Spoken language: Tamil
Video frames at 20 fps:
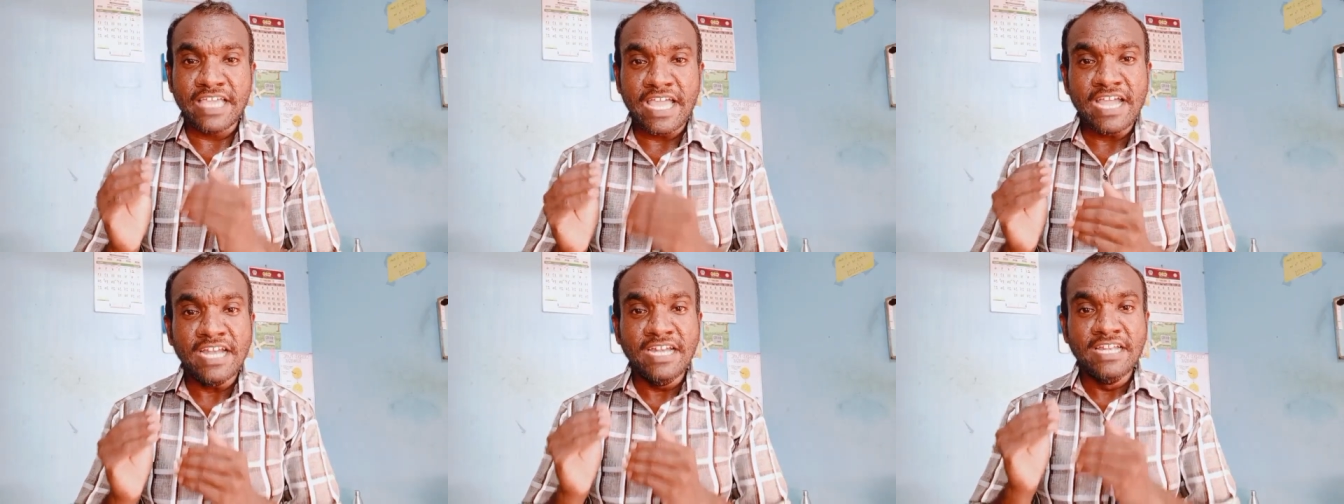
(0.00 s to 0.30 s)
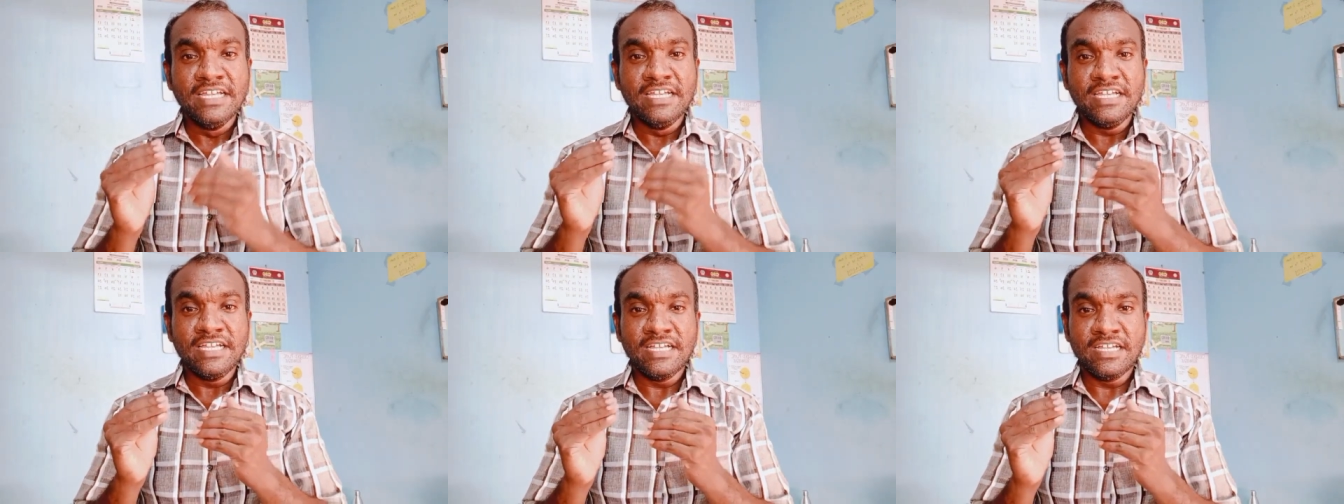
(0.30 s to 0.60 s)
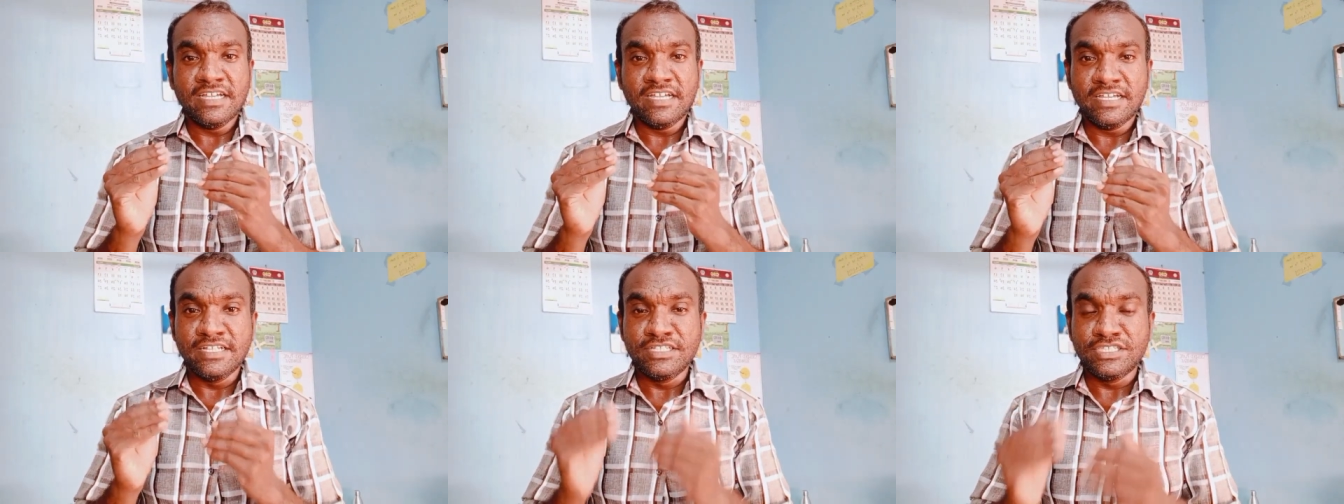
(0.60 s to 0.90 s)
ஏழு
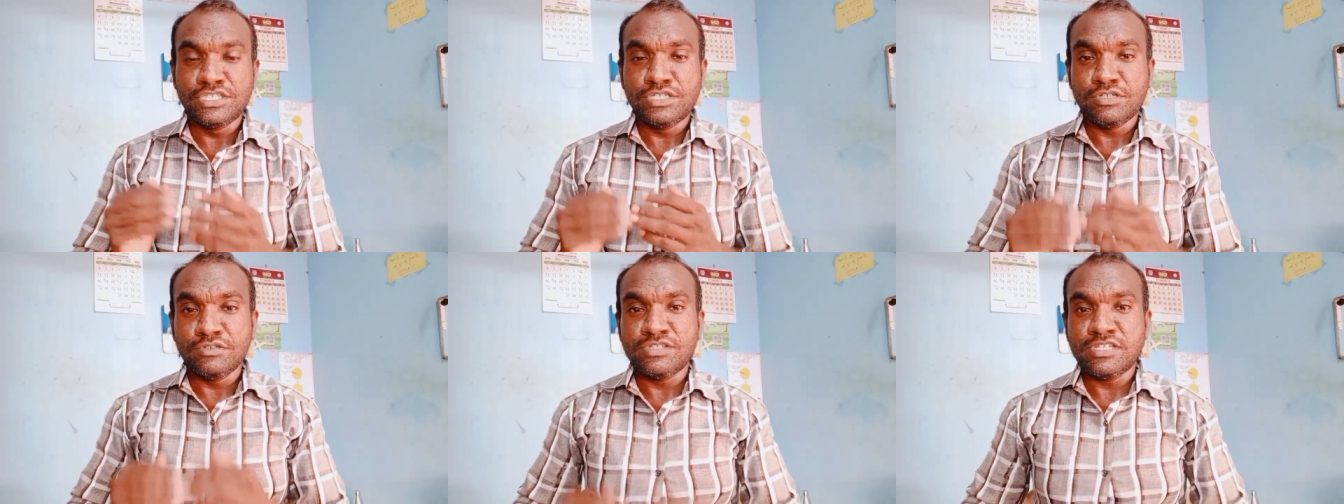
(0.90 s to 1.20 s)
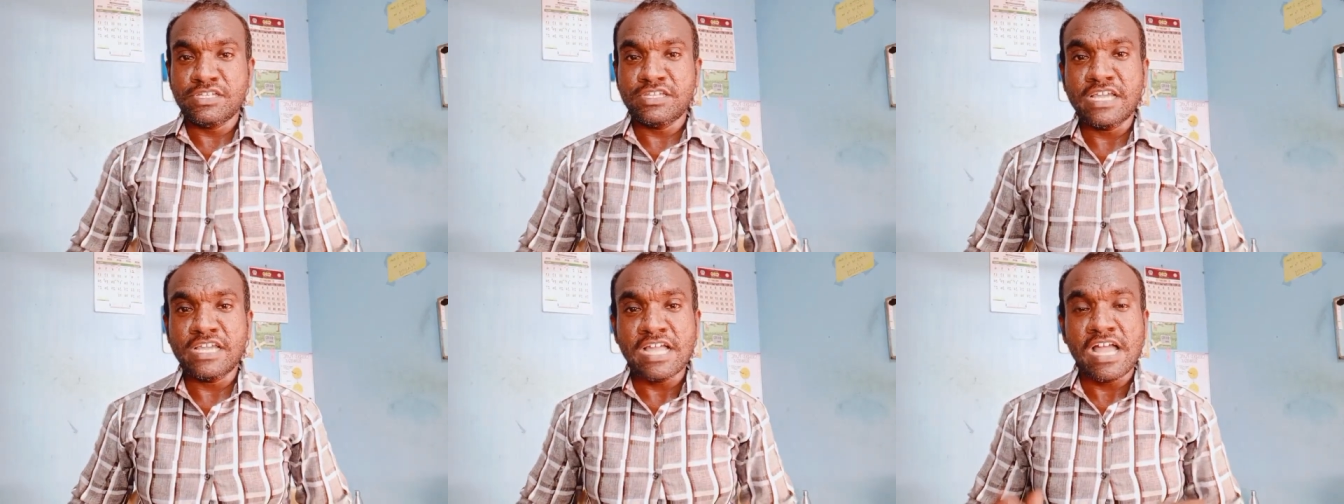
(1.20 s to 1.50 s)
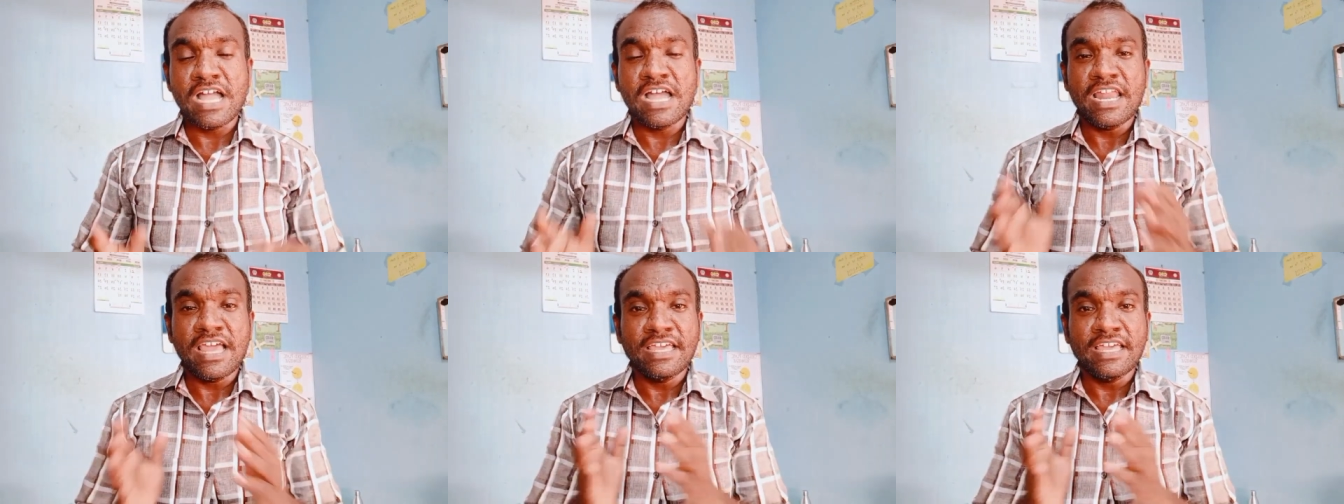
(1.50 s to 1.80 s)
இன்ஸ்டியூஷன்
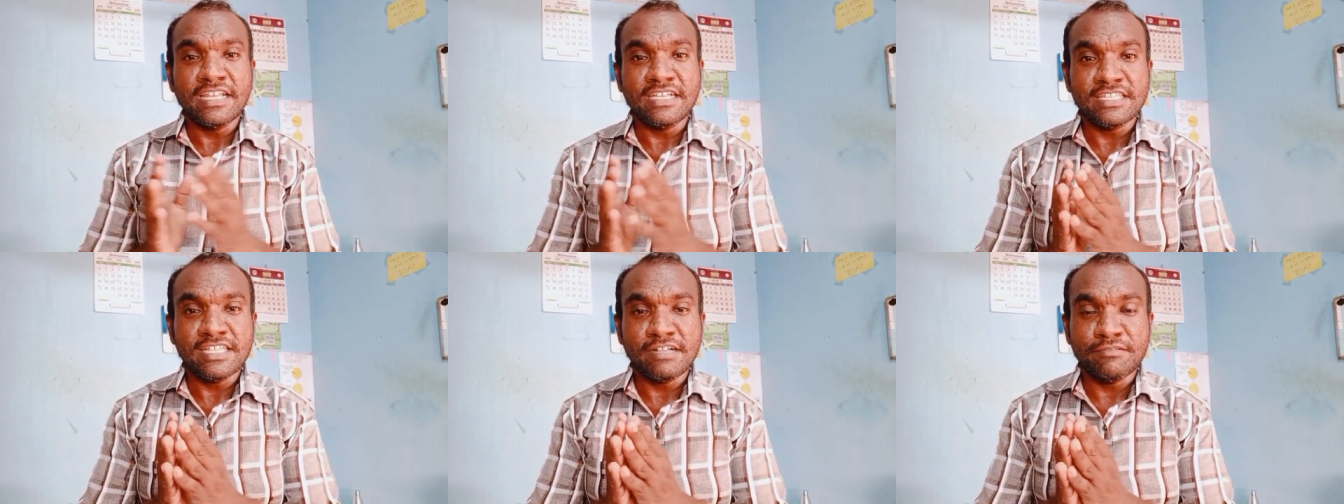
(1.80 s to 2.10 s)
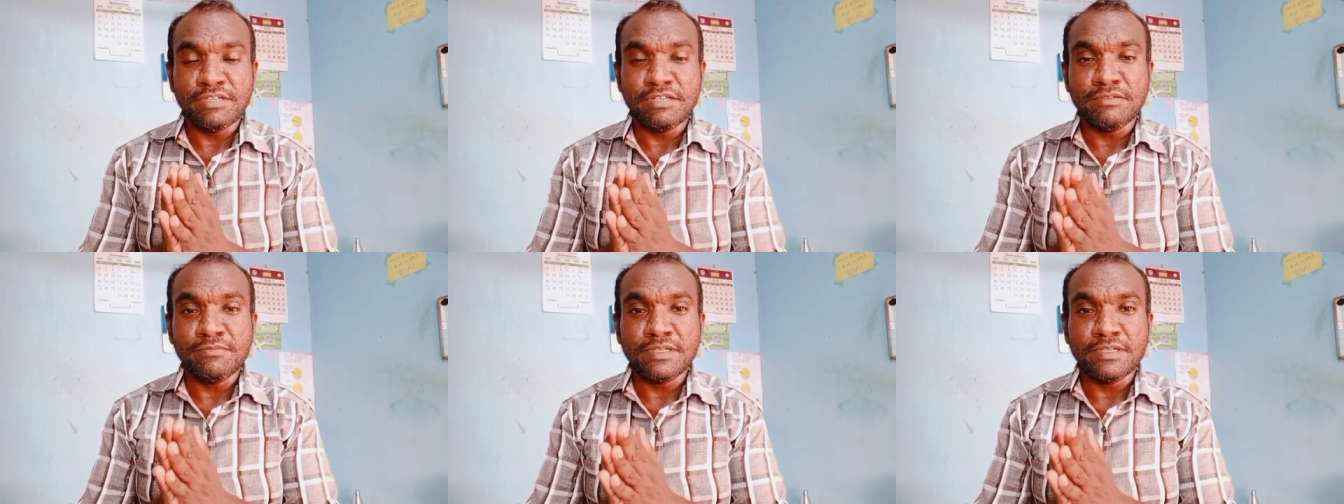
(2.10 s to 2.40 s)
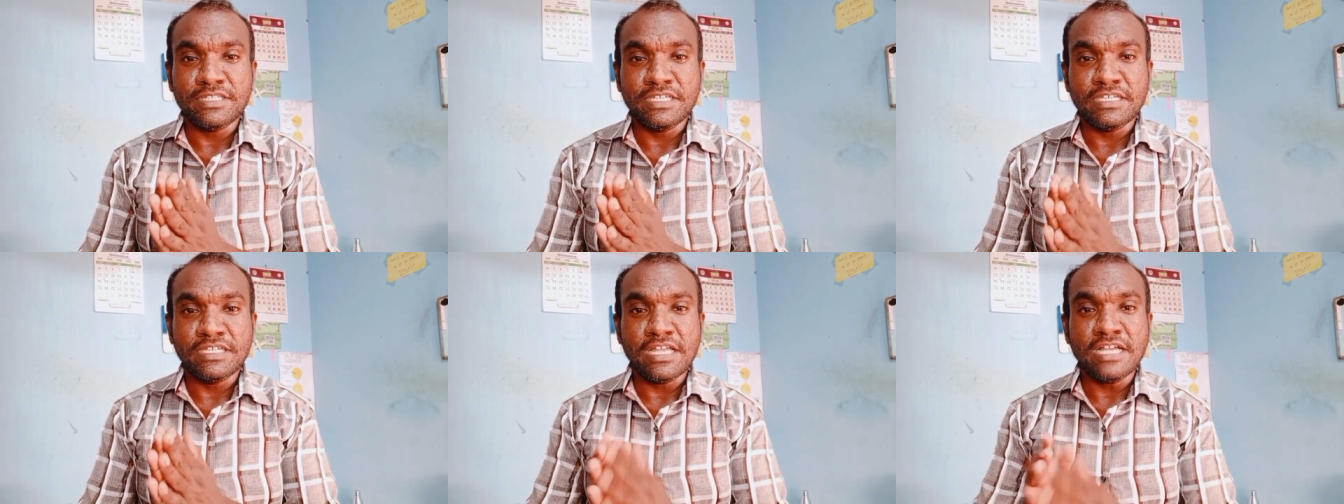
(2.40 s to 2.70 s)
எங்கெங்கெல்லாம் இருக்குது அப்படின்னு
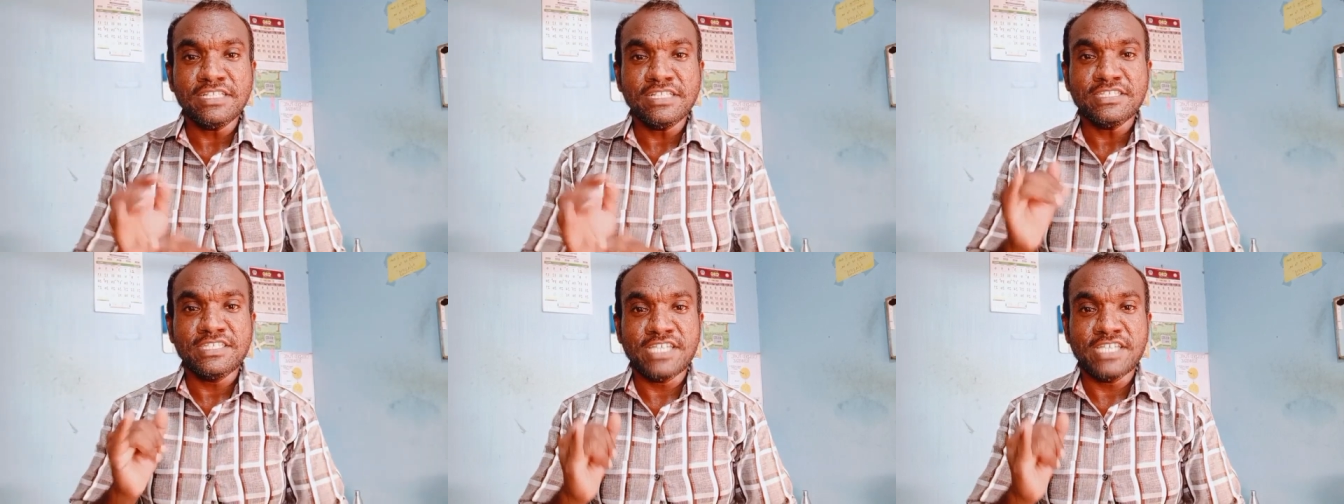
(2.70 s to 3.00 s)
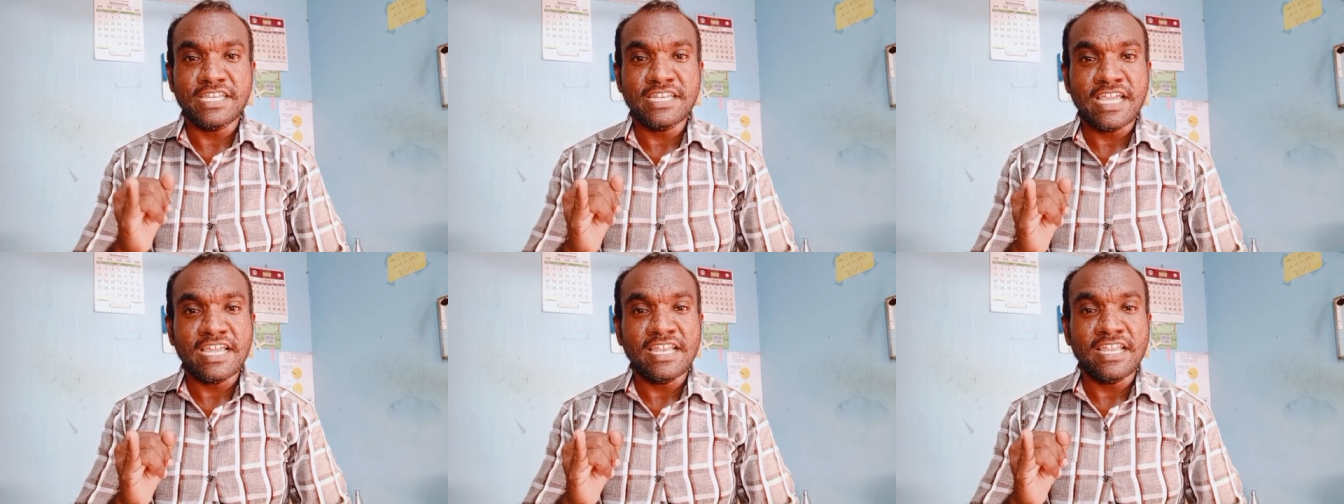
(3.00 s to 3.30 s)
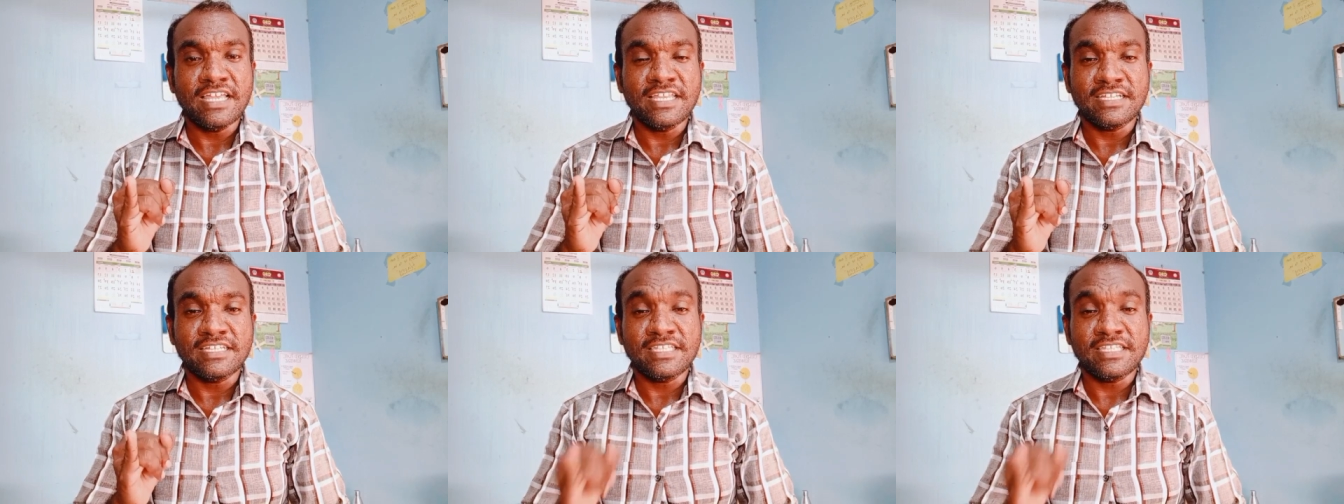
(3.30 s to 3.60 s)
பார்த்தீங்கன்னா
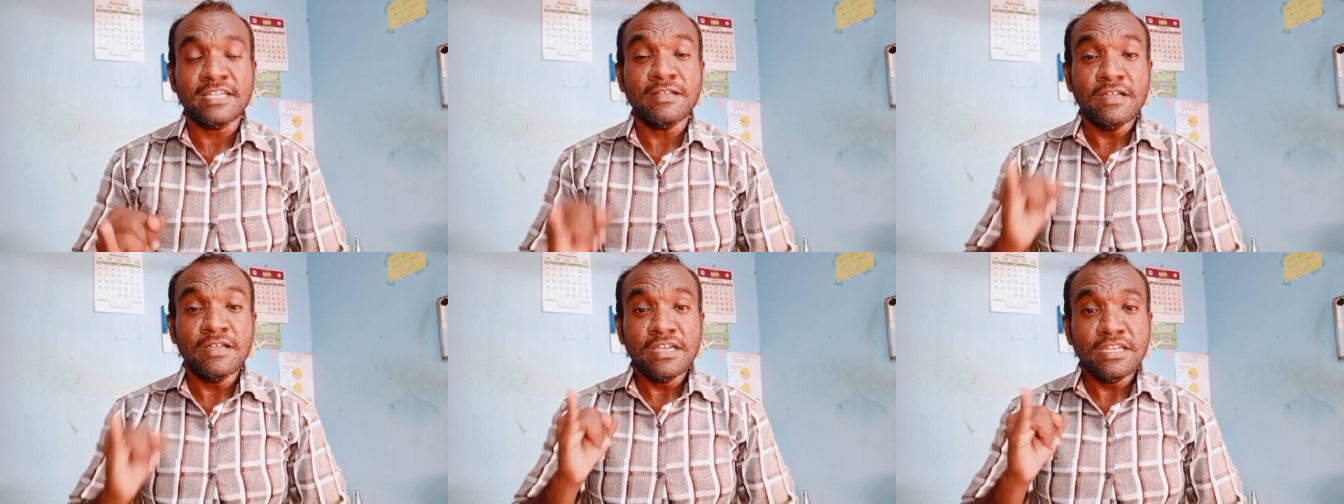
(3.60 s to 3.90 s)
சென்னையில் இருக்குது